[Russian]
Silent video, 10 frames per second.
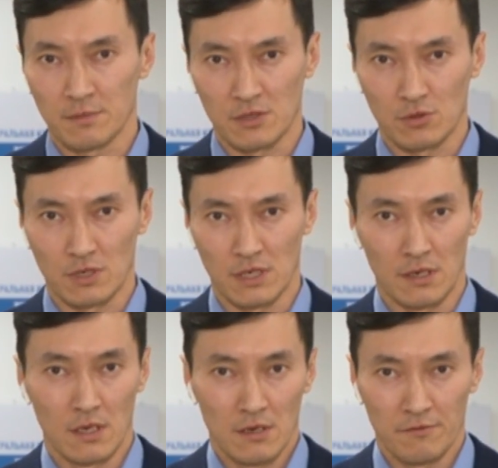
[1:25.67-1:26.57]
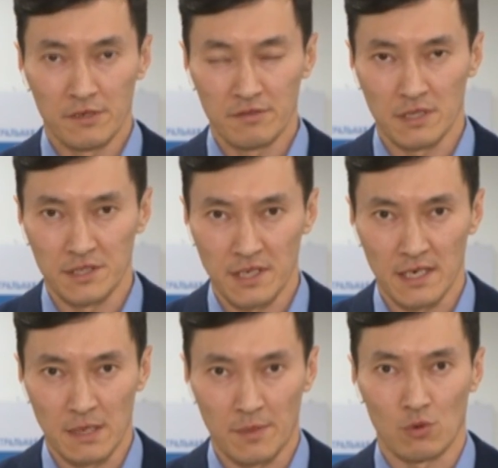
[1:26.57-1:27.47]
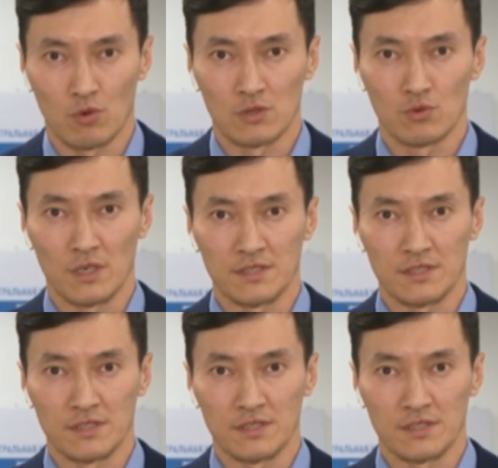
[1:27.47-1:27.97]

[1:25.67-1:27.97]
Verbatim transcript: которые выявила Генеральная прокуратура.